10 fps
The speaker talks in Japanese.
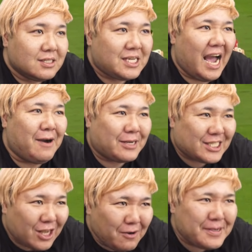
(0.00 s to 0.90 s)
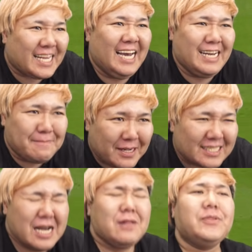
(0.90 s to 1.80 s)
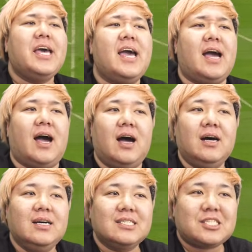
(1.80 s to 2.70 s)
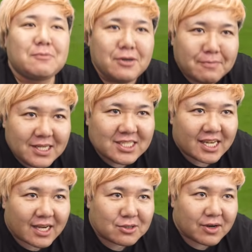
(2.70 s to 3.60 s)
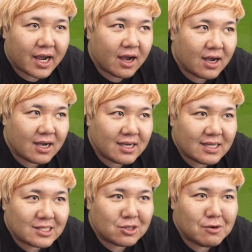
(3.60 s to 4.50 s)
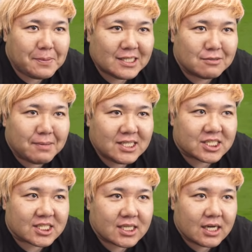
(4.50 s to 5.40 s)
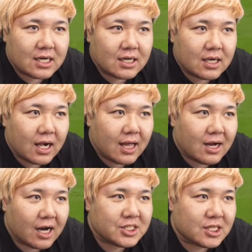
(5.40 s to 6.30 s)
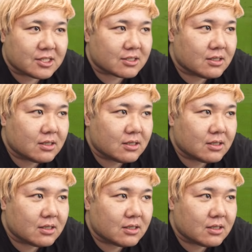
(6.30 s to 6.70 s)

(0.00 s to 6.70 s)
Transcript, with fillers: やクソみたいなパスねえシメオレマジでそれそのパスマジあチャンス